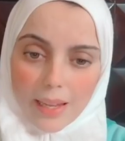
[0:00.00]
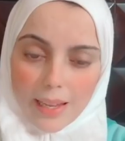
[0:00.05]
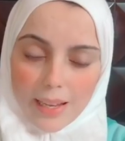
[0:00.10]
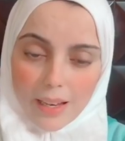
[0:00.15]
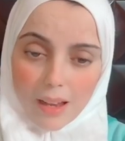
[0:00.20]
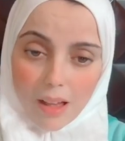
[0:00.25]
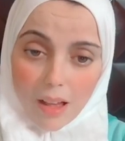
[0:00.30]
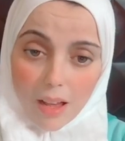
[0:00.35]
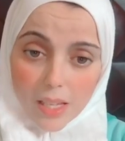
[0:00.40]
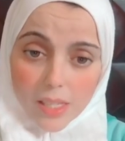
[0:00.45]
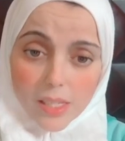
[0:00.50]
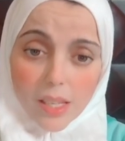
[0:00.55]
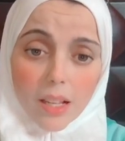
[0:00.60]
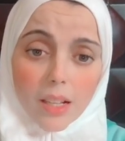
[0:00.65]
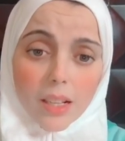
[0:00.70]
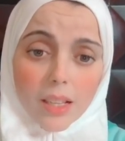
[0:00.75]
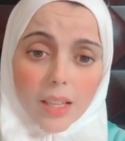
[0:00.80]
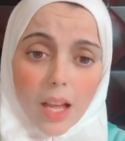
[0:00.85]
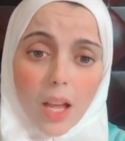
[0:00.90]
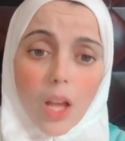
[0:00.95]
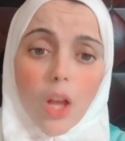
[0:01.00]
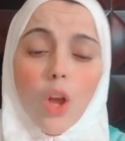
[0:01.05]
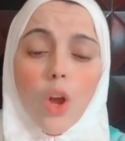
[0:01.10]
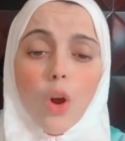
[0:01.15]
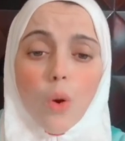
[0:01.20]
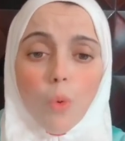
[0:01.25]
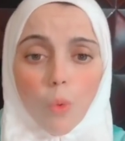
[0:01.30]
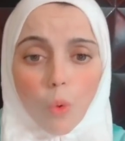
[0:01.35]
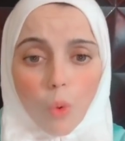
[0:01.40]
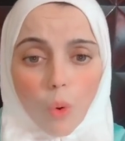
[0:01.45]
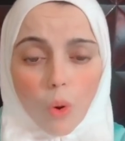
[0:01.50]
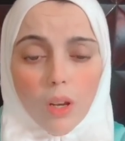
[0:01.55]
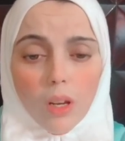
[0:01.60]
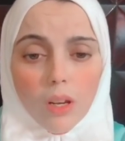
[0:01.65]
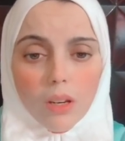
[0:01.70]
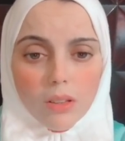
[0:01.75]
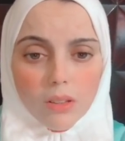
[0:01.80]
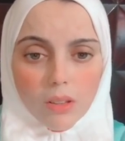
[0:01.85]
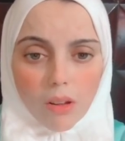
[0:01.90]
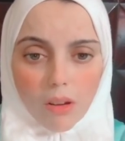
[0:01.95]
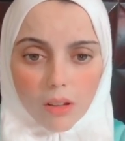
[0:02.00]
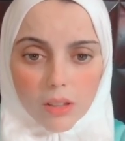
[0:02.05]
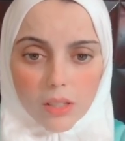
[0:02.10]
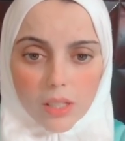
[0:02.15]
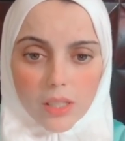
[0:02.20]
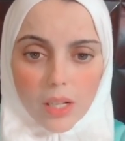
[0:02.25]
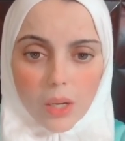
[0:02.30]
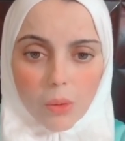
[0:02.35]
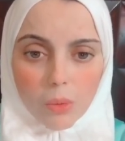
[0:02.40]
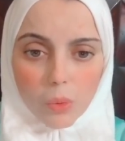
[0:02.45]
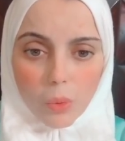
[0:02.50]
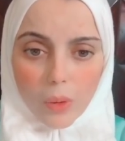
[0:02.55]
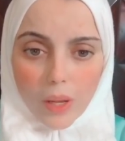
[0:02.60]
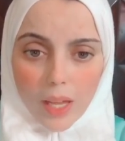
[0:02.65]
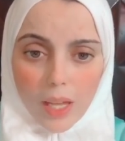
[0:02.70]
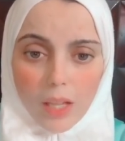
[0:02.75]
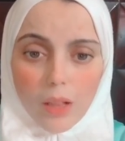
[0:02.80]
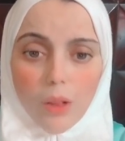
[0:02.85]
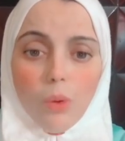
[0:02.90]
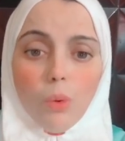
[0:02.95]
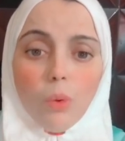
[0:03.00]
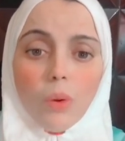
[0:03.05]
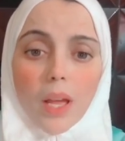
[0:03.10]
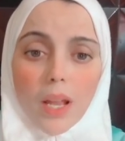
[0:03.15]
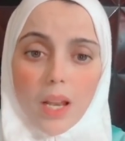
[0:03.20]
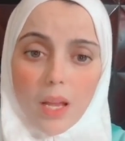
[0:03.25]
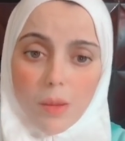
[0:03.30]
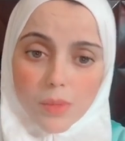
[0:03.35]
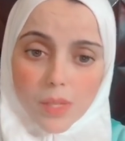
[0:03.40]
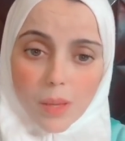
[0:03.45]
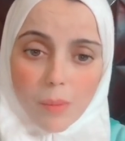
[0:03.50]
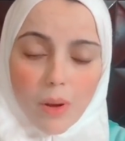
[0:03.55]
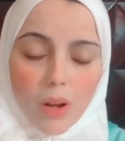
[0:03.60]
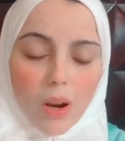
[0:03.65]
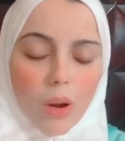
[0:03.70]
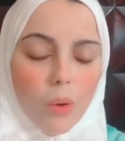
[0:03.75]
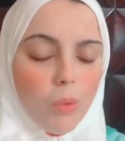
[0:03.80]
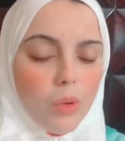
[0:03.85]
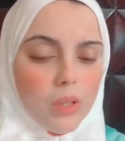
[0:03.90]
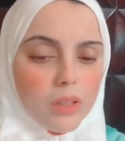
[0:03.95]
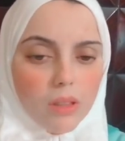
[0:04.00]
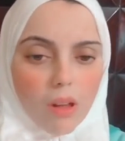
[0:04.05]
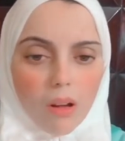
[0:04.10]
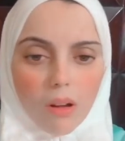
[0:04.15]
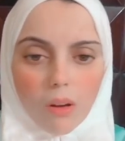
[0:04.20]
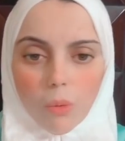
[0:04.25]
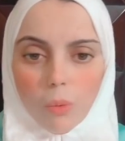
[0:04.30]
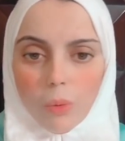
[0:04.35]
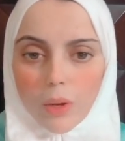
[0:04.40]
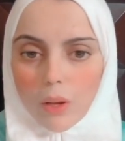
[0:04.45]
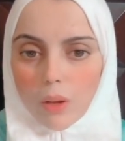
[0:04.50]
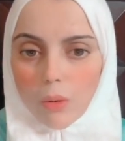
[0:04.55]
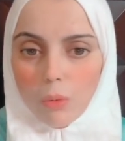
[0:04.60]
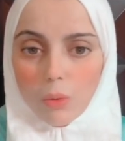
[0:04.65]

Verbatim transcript: اللي حصل ده وكل الانتقادات اللي اتوجهت له وكلام سمره وانتق...